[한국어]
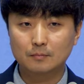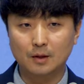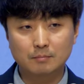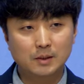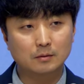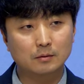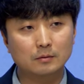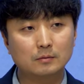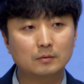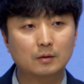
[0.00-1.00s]

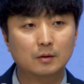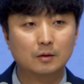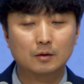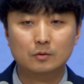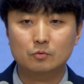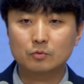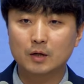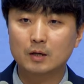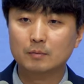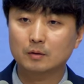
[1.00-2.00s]
남자들은 군대
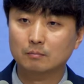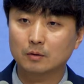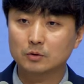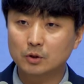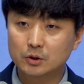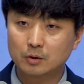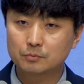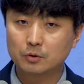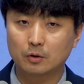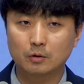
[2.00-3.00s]
가면은 뭐
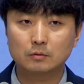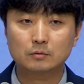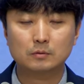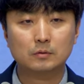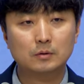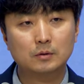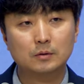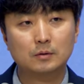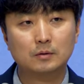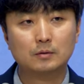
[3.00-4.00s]
정신없죠?
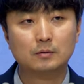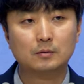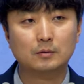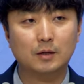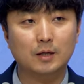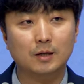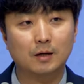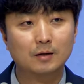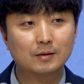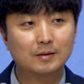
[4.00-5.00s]

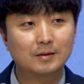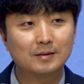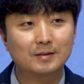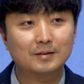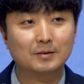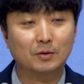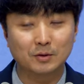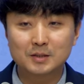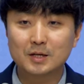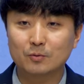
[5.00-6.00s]
여기가
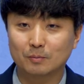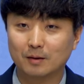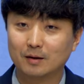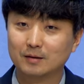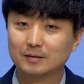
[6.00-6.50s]
어디냐고 막